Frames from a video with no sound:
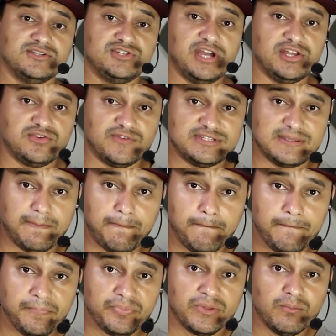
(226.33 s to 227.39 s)
Gente, vai ser
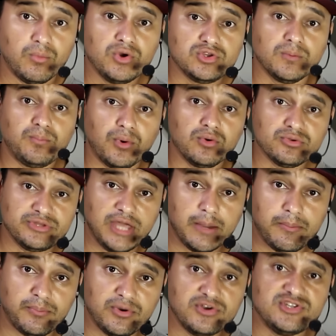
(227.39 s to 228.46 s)
muito pouco
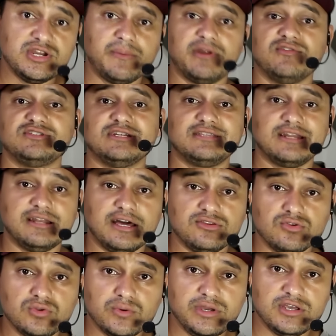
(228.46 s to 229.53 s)
tempo por dia para você treinar
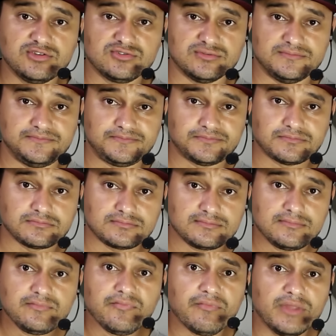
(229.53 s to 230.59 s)
tudo isso.
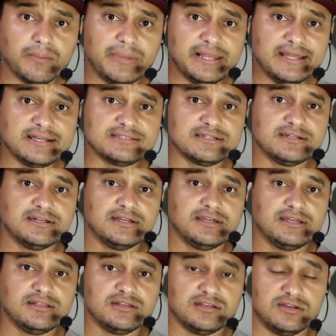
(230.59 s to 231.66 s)
Beleza?
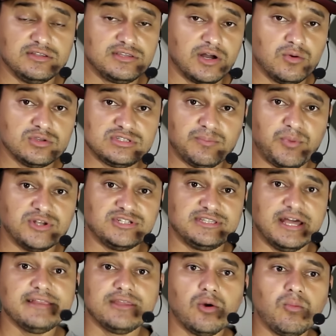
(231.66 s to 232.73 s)
Então você pode
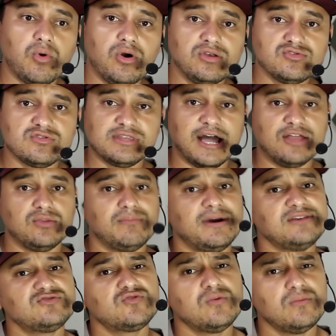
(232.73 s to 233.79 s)
até ter um bom resultado,
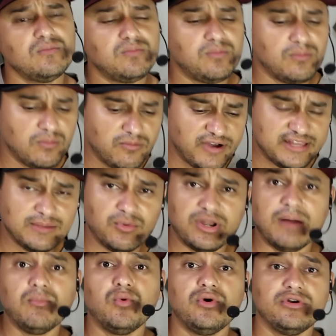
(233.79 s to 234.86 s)
mas com, vai
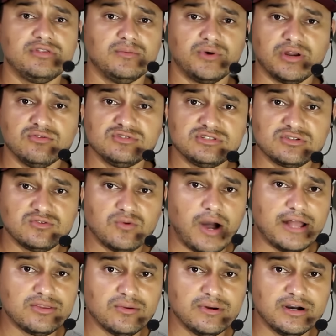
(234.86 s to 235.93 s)
demorar muito, demorar uns
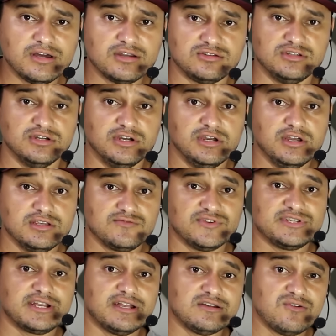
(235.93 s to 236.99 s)
4 anos. Se
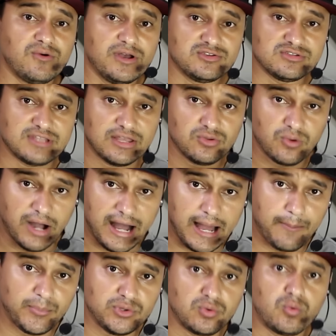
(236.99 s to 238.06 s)
você quer um resultado
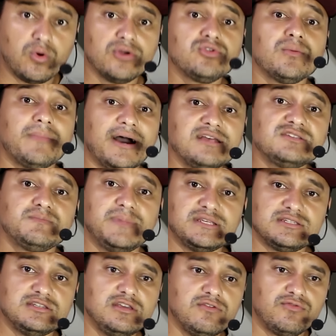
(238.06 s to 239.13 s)
rápido, quanto mais
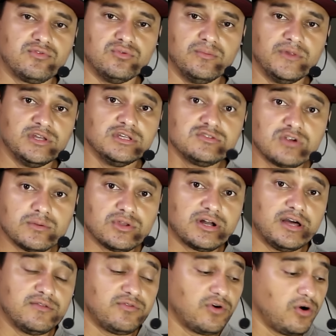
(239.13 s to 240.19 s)
específico. Se for
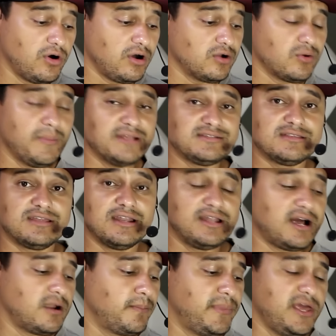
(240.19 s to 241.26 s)
tocar forró, começa a
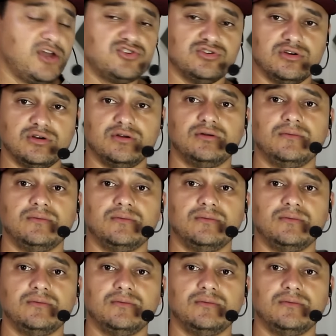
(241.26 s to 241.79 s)
treinar arpejo.